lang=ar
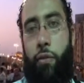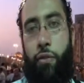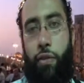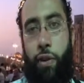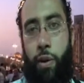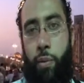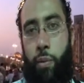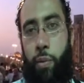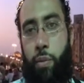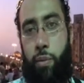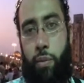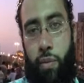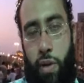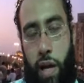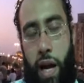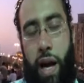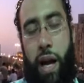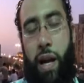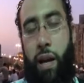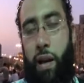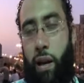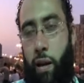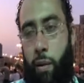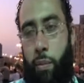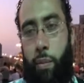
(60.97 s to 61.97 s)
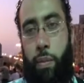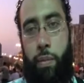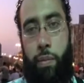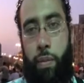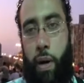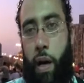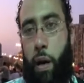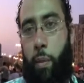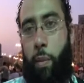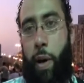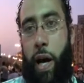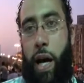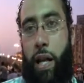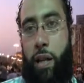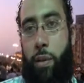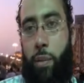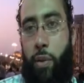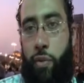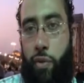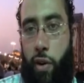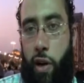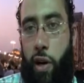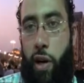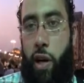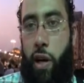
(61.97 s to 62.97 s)
في يعني البعض
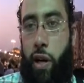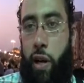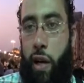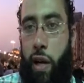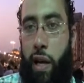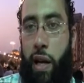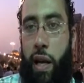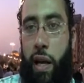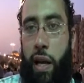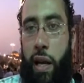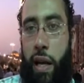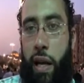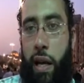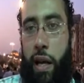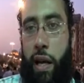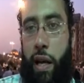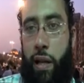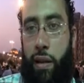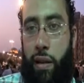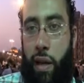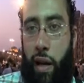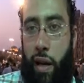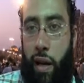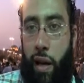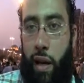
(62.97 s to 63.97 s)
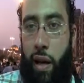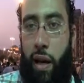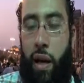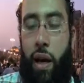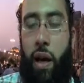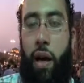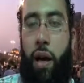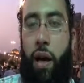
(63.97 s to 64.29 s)
بيفكر ان احنا نتجه